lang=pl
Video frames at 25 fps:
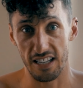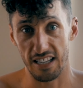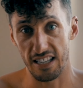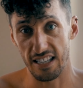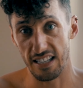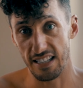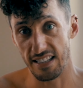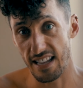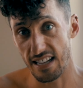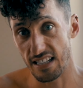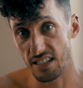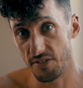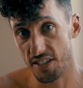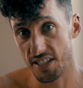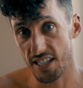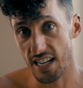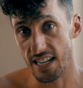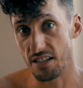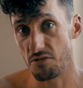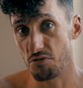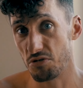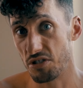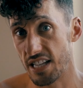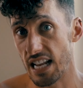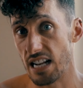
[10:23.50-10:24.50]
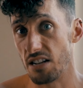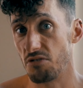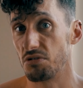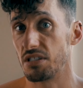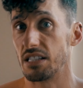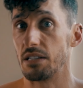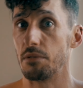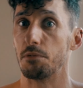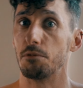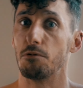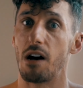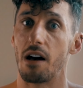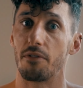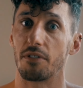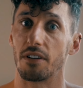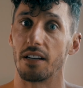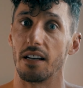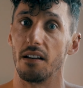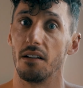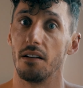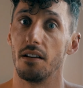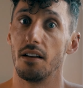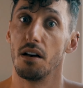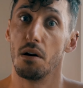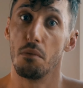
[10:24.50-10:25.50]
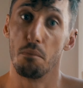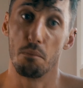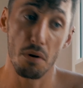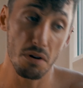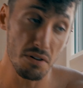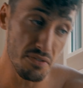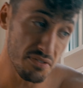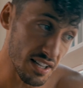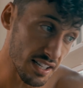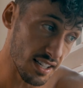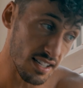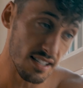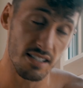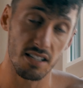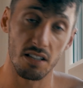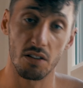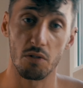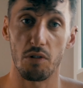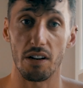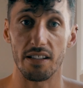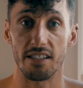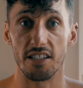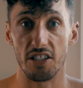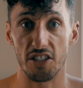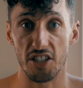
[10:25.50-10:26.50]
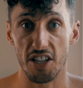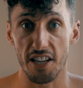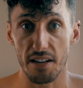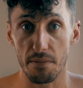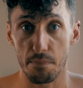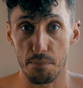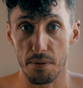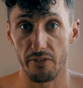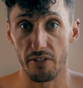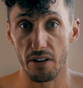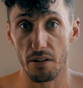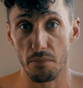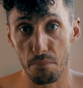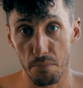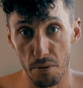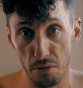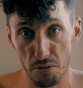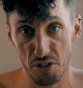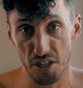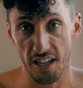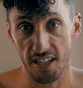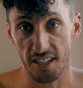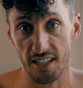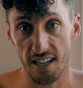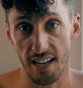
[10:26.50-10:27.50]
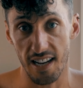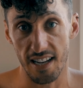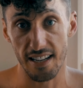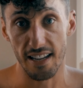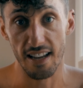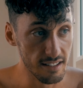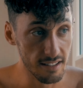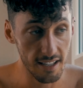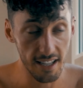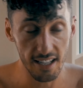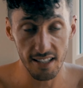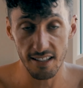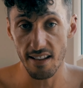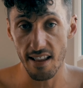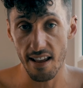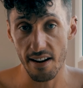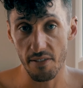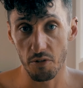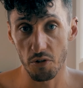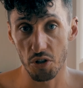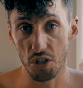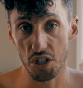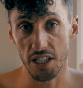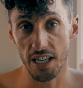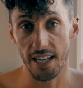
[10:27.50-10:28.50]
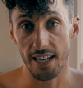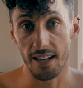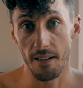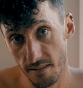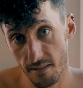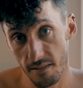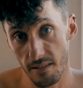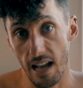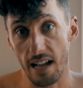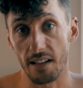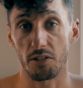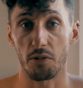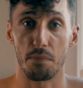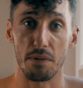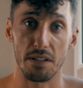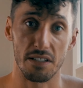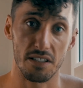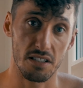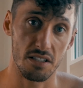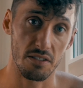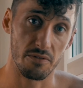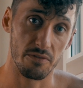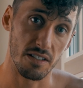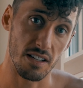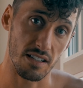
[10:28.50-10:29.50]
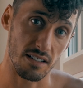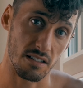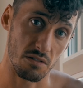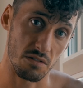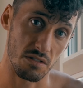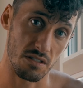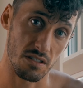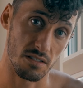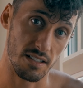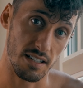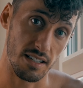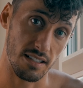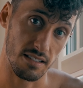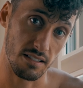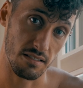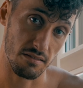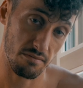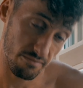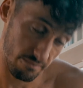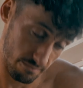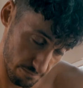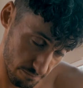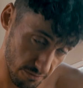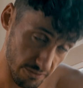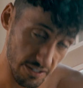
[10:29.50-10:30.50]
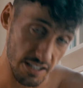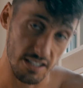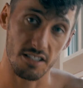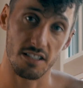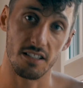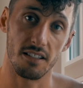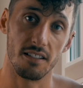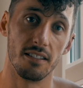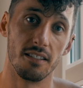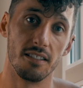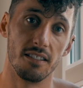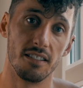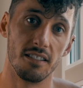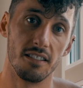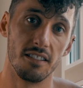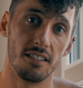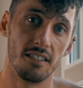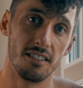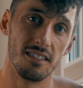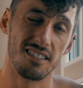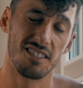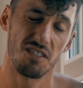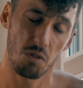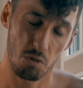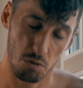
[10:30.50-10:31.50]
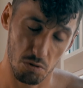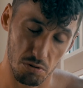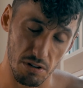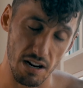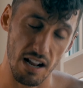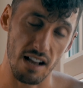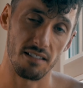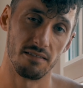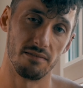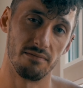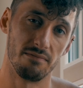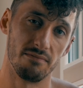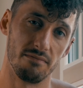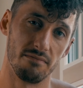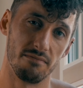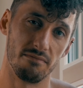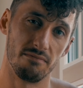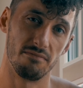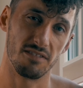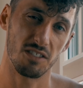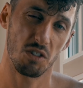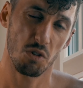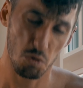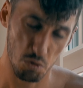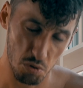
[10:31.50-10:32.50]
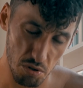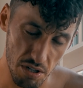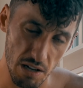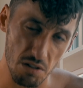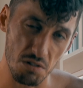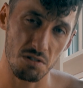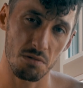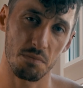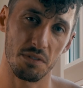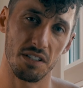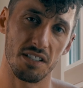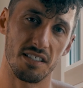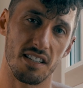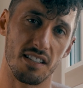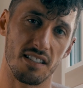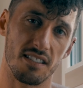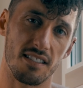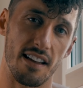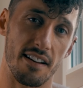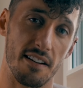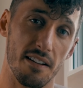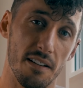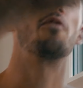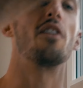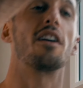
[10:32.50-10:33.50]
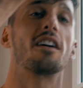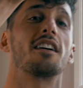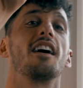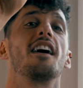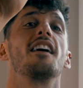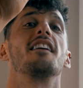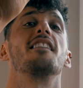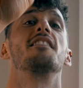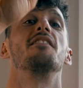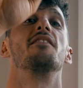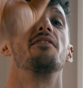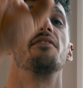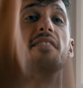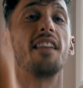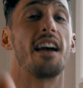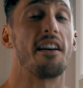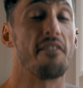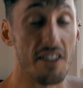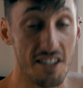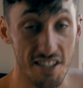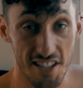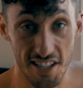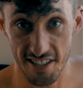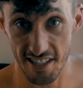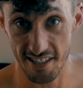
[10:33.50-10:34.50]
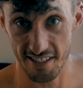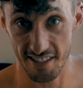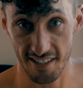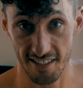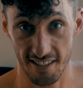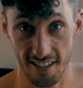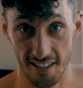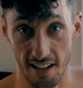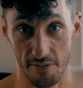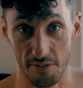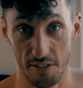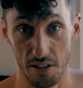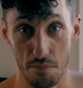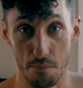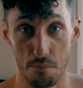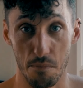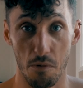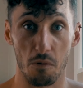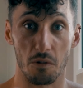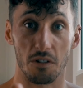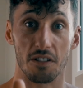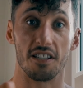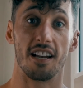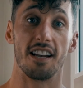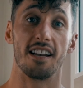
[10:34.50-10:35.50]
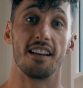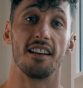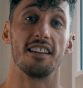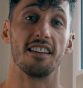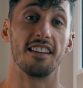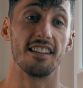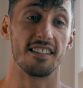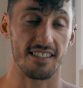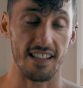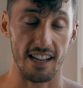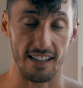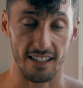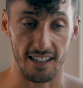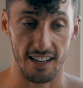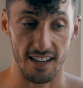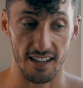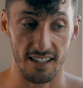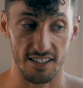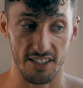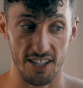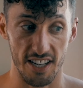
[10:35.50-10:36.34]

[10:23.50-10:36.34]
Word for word: i, i najzwyczajniej udzielił z nim ławkę. Bądź w takiej sytuacji cierpliwy, poczekaj, nie denerwuj się, a to będzie ci wynagrodzone. Mówię ci. Kultura. Kultura osobista, stary. Uwaga, najważniejsza zasada w tym punkcie jest taka,